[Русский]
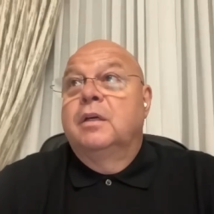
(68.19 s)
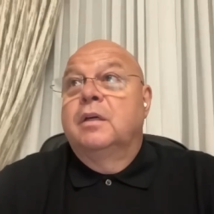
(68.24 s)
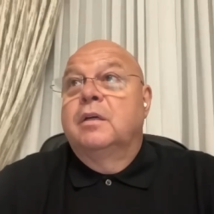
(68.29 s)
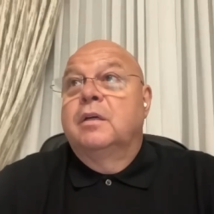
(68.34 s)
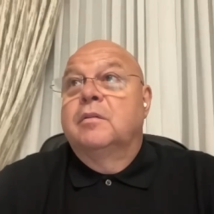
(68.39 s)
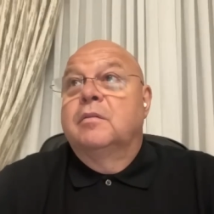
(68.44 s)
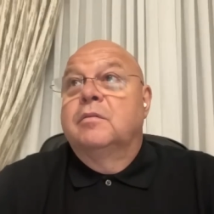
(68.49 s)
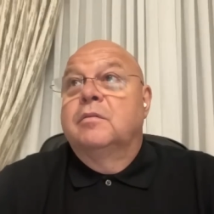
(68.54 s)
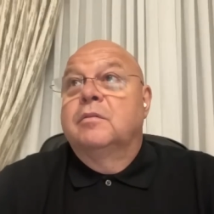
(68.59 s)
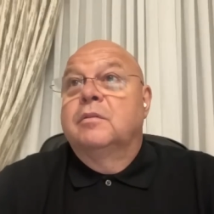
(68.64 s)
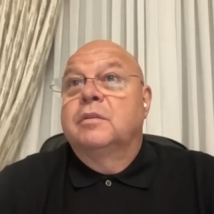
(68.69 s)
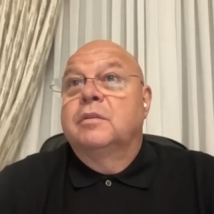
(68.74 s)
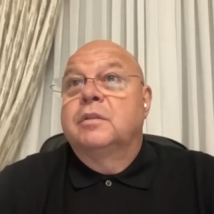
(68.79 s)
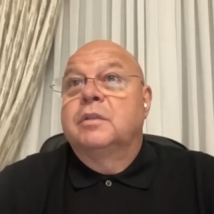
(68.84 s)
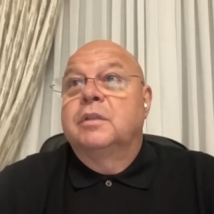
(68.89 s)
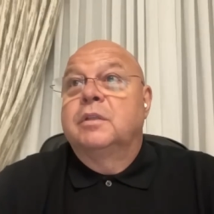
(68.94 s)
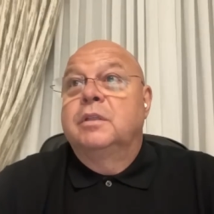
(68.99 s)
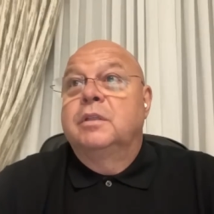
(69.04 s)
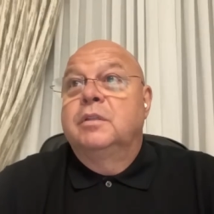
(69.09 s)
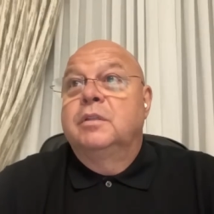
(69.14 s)
Угу.
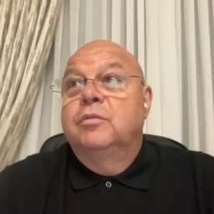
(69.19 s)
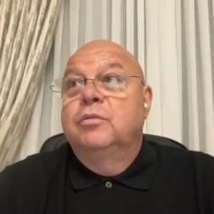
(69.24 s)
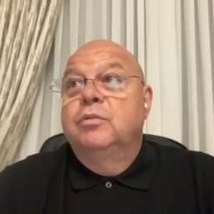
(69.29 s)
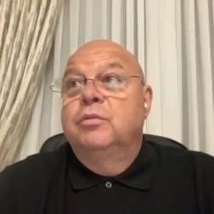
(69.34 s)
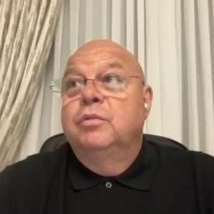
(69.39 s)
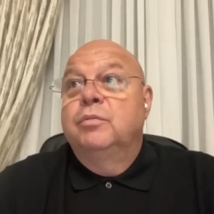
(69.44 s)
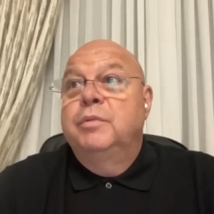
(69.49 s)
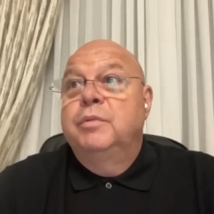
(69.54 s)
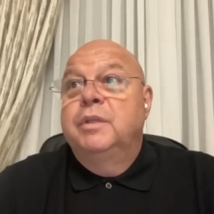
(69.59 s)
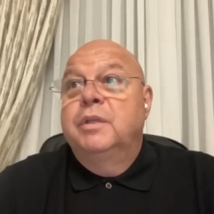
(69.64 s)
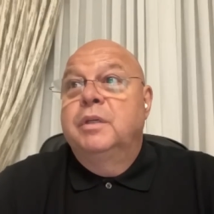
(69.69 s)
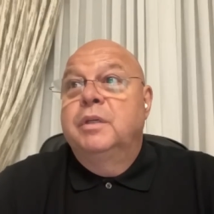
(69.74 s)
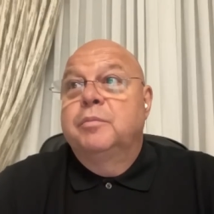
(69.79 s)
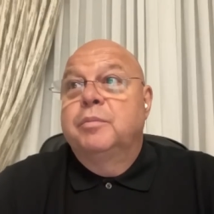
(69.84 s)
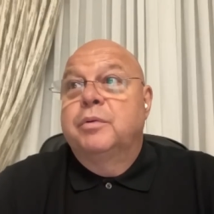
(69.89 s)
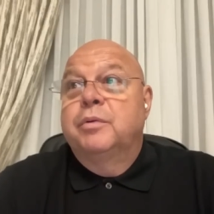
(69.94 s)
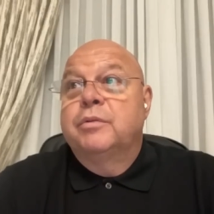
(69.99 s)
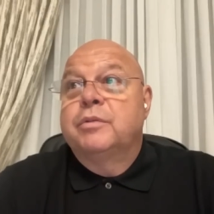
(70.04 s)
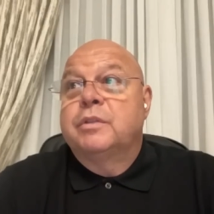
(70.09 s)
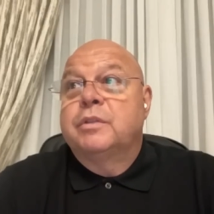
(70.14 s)
Вот. И тут у
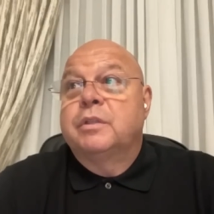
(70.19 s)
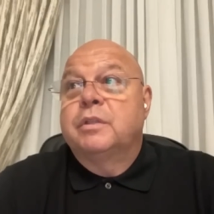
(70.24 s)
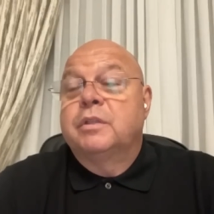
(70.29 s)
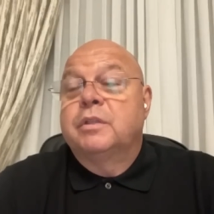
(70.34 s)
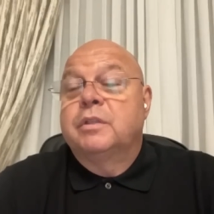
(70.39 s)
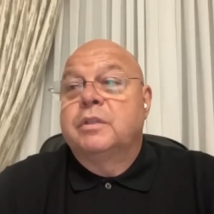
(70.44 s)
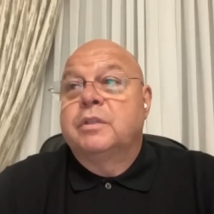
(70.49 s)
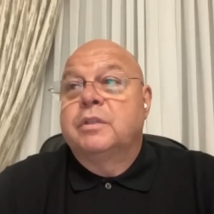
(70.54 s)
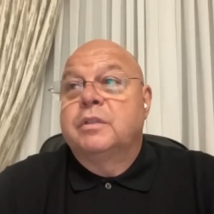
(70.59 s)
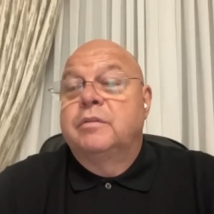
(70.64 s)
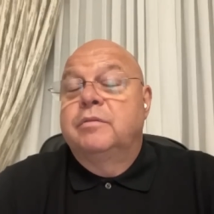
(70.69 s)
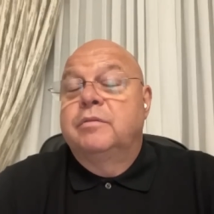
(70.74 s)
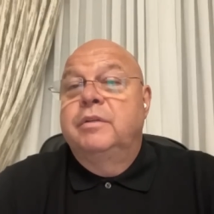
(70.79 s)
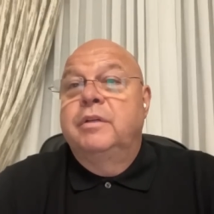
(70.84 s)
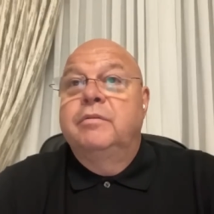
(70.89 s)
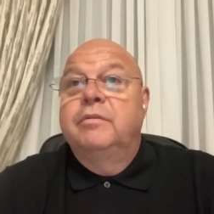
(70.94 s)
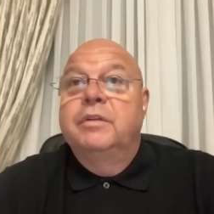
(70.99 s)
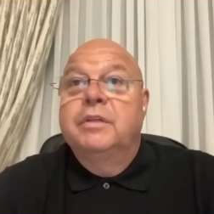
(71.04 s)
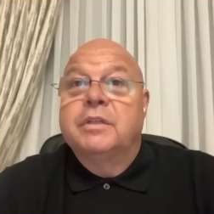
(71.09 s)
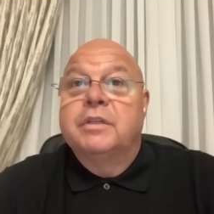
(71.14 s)
меня просто
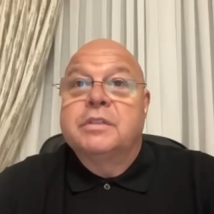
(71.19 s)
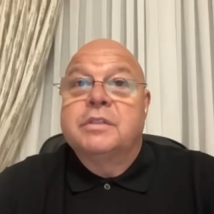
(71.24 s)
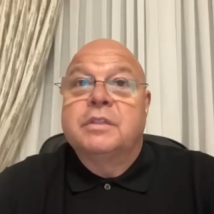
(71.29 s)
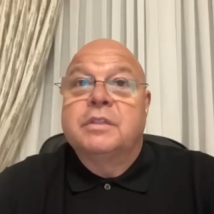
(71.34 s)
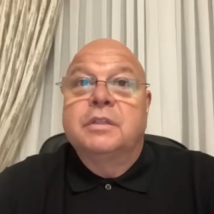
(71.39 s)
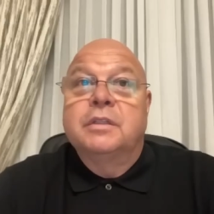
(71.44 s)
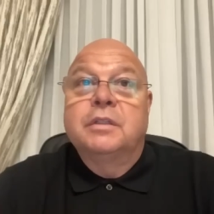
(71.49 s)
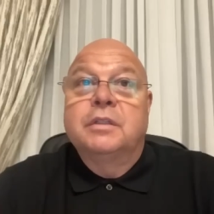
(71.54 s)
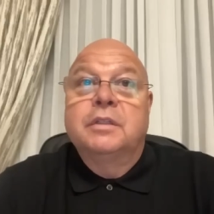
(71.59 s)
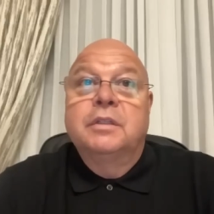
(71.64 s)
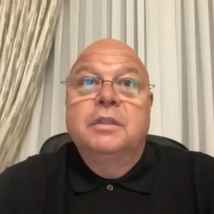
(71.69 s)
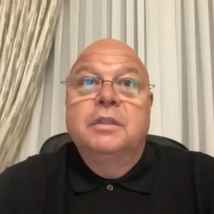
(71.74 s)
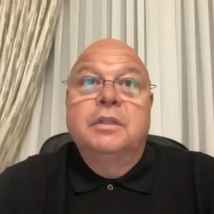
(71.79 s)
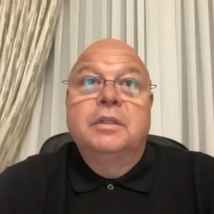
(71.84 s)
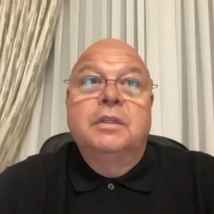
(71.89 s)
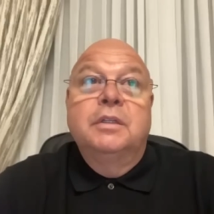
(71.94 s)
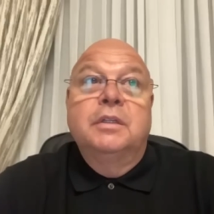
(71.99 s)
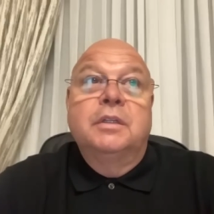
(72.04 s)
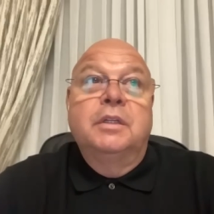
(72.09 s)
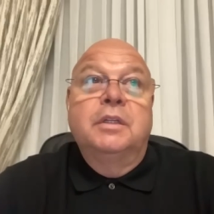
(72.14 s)
две версии.
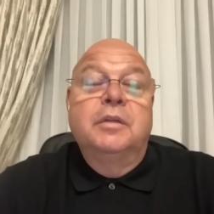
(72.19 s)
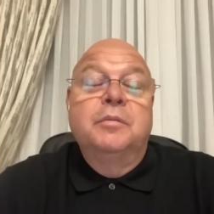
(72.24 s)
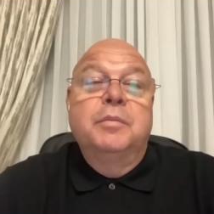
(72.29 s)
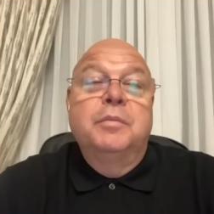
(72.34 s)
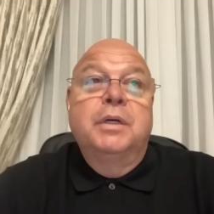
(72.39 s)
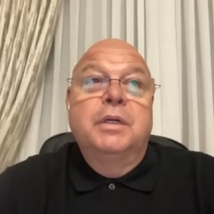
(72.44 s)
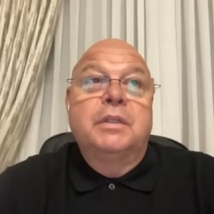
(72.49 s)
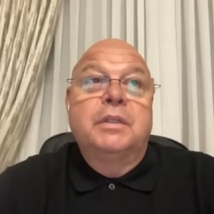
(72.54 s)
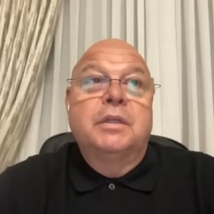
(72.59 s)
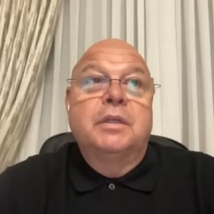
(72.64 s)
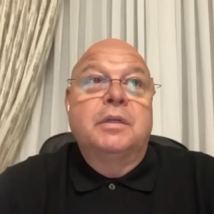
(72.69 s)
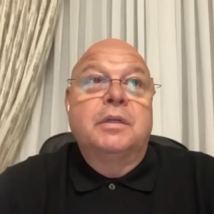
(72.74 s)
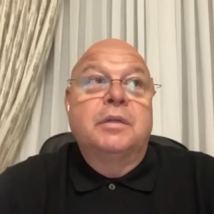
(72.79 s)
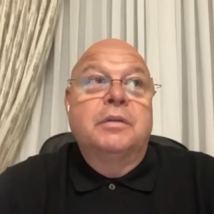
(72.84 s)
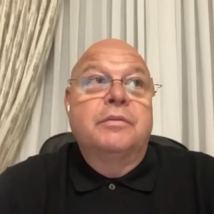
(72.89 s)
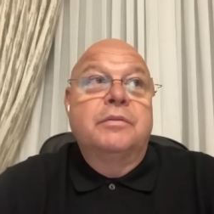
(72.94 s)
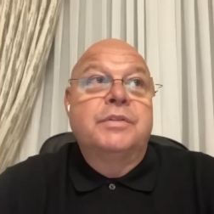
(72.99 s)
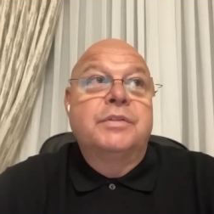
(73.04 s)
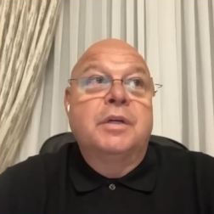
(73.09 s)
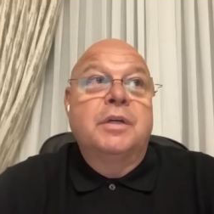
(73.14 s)
Либо
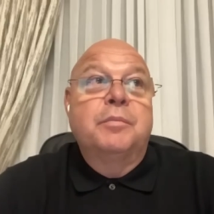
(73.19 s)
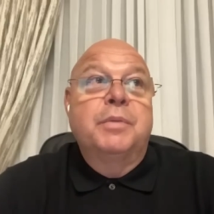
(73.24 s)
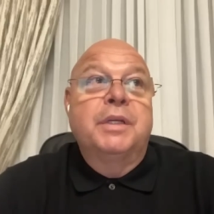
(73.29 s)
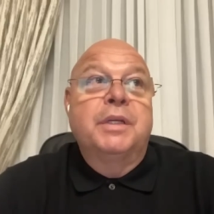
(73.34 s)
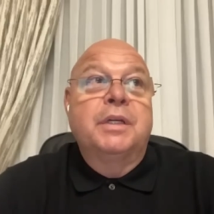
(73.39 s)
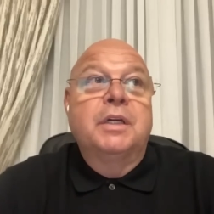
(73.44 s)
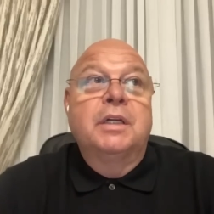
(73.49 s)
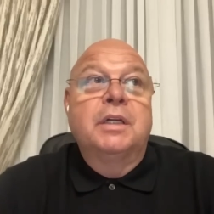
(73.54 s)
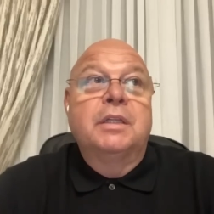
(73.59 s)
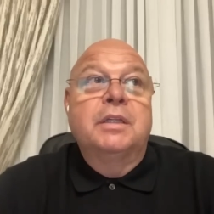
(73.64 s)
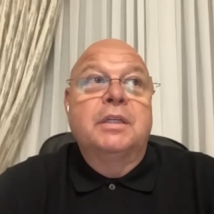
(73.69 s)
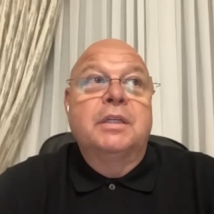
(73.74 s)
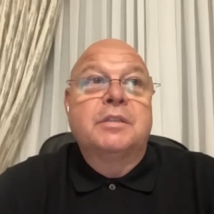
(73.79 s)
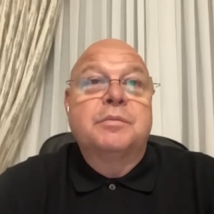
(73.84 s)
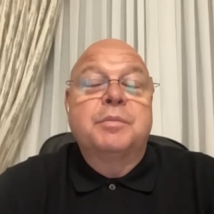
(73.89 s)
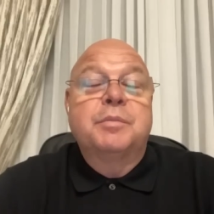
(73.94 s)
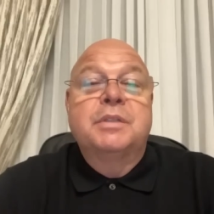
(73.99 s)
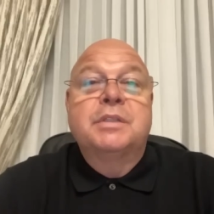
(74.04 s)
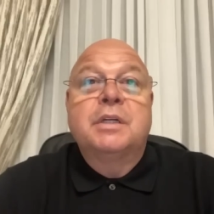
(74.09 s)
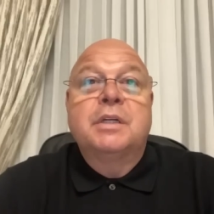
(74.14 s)
это вся бригада
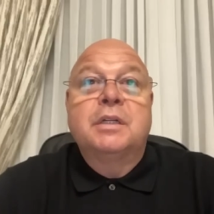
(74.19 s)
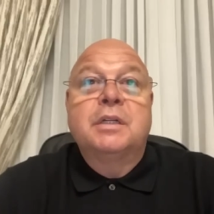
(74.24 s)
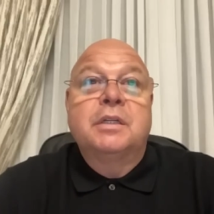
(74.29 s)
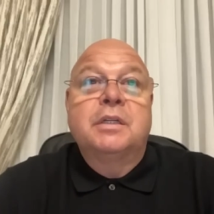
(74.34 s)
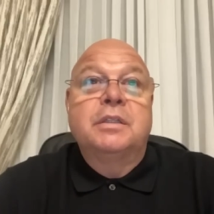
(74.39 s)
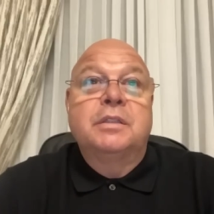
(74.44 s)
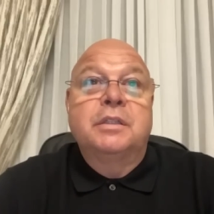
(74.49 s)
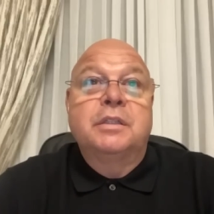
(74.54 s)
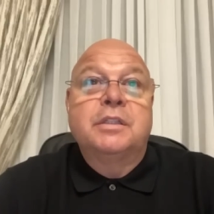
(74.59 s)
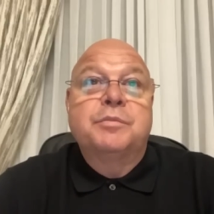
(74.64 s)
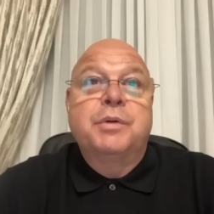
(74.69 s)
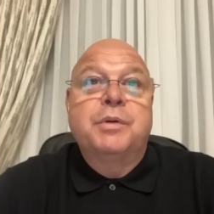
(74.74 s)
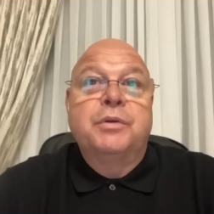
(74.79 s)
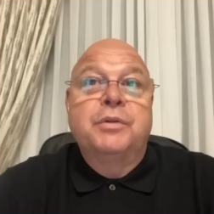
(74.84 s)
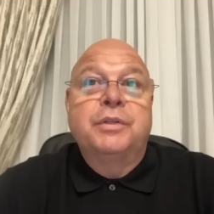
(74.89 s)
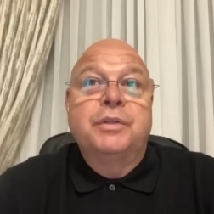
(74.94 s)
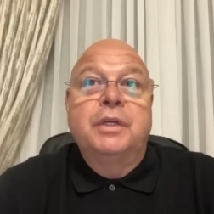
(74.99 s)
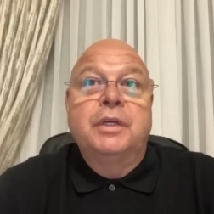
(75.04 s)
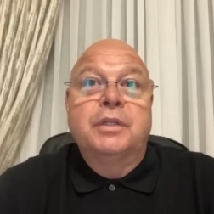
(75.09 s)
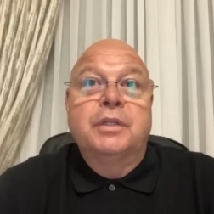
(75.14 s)
специально это
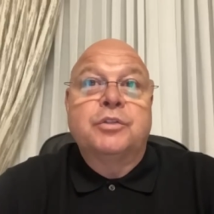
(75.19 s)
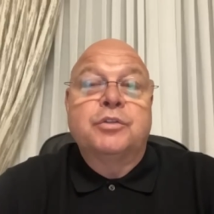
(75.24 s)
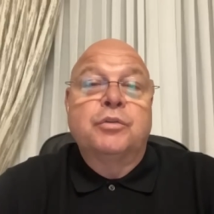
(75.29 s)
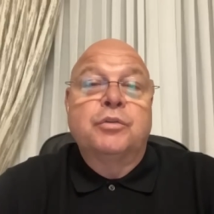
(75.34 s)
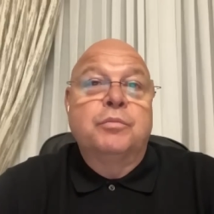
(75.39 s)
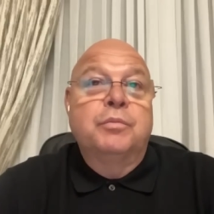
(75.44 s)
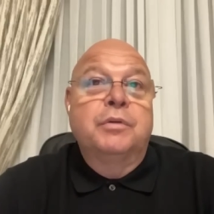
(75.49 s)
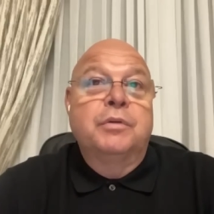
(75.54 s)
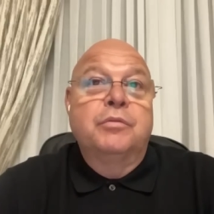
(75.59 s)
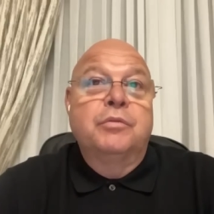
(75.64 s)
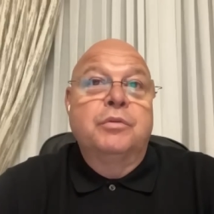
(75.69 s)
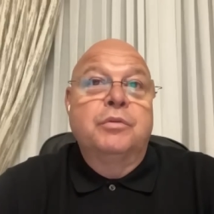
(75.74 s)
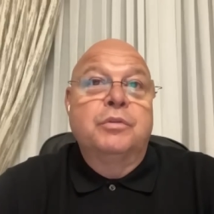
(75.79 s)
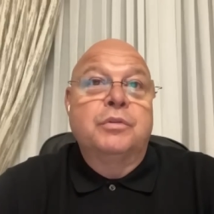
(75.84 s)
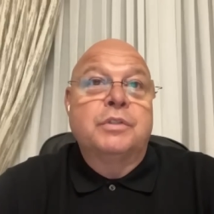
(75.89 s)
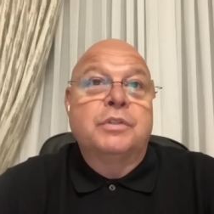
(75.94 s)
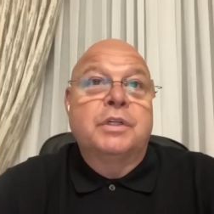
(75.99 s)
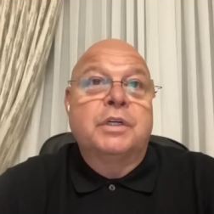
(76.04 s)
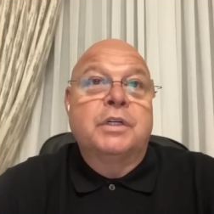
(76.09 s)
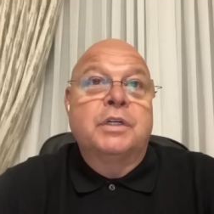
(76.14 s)
исполняет, чтобы
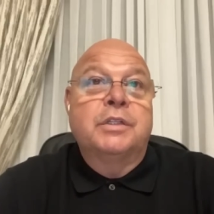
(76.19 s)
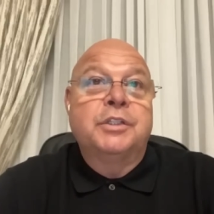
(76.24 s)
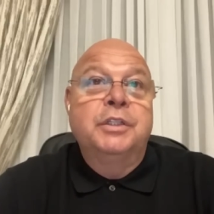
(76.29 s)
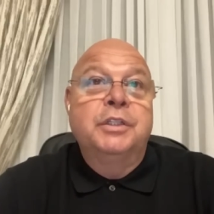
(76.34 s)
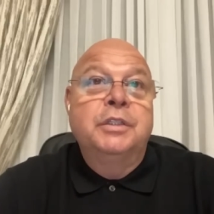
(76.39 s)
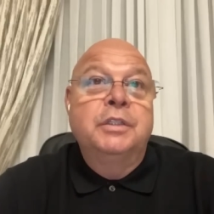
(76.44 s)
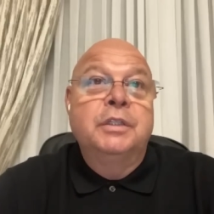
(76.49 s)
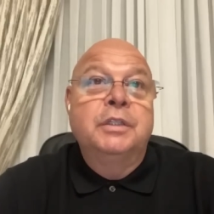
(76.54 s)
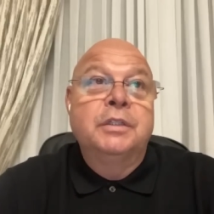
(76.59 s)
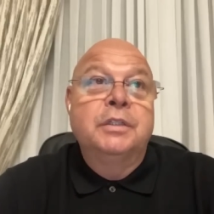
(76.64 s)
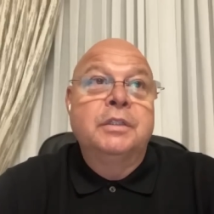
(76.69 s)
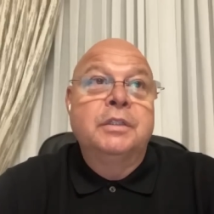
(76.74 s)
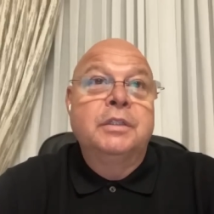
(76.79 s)
его схорчить